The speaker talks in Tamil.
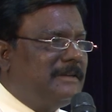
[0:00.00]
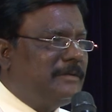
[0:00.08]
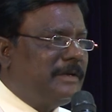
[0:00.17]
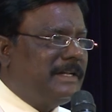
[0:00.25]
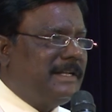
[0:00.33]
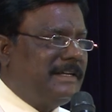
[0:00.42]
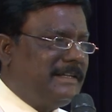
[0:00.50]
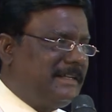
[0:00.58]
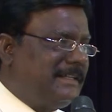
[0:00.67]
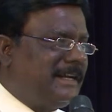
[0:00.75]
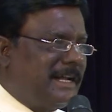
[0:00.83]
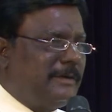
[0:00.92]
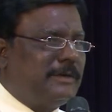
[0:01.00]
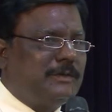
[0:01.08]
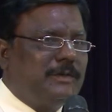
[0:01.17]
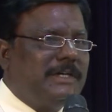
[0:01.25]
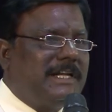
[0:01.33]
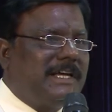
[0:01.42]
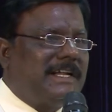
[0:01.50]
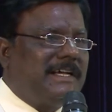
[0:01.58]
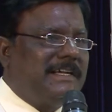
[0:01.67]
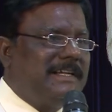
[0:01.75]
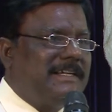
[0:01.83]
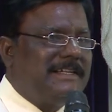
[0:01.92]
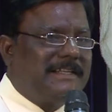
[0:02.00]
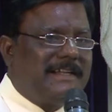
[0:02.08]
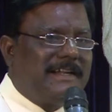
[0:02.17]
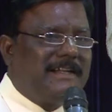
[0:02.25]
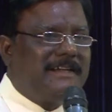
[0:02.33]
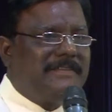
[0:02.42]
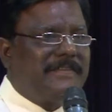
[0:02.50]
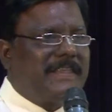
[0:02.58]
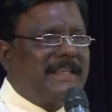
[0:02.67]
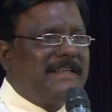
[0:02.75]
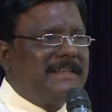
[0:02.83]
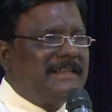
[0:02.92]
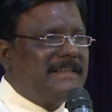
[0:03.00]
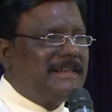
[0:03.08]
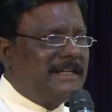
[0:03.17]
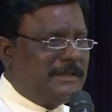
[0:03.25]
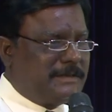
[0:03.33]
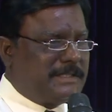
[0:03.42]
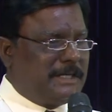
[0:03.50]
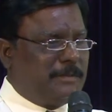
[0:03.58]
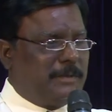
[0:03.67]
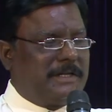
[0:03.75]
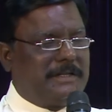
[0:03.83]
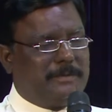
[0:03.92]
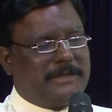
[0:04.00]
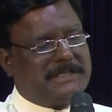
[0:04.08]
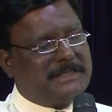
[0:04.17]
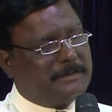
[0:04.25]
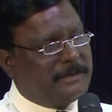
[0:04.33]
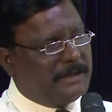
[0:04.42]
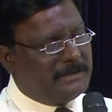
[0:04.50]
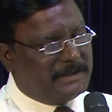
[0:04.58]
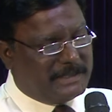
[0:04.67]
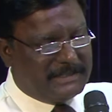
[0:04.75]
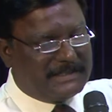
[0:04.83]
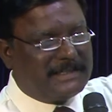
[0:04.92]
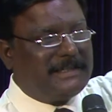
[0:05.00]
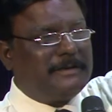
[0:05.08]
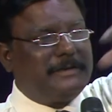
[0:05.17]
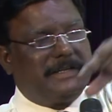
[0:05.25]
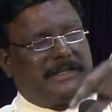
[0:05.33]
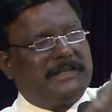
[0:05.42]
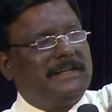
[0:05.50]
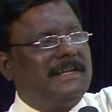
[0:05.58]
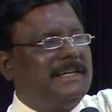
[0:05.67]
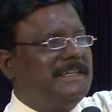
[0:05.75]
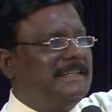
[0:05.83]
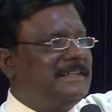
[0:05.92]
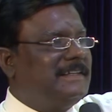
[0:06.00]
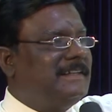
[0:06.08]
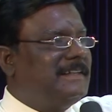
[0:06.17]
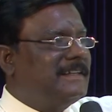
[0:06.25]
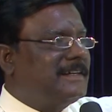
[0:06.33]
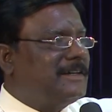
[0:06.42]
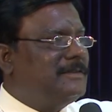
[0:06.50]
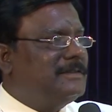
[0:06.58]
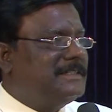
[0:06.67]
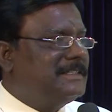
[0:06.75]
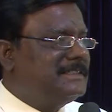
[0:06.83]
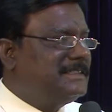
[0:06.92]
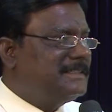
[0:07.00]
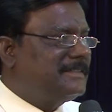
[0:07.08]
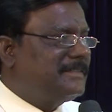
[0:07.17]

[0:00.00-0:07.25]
பார்த்தா அந்த டிரைவர் தூங்கிட்டாரா என்னன்னு தெரியல லெஃப்ட் சைடு போயிட்டு இருந்த பஸ் அப்படியே அந்த ரைட் சைடில் அப்படியே டேர்ன் ஆகி கவிழ்ந்துருந்துச்சு